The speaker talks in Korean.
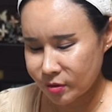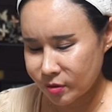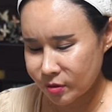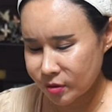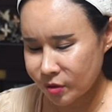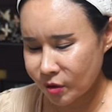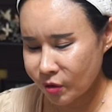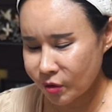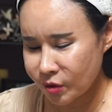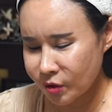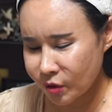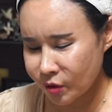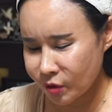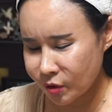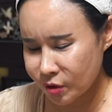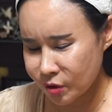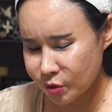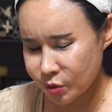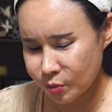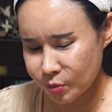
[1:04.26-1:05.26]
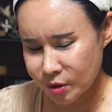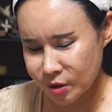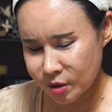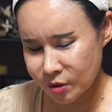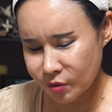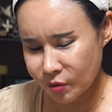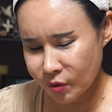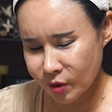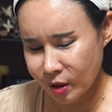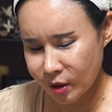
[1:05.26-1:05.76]
성격이 좀
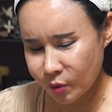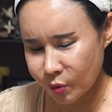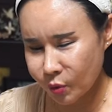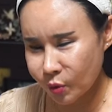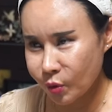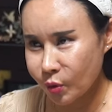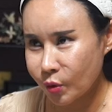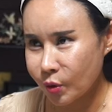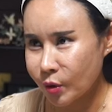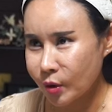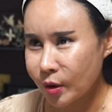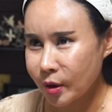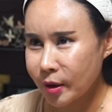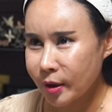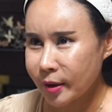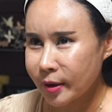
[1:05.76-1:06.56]
있을 것 같고 예.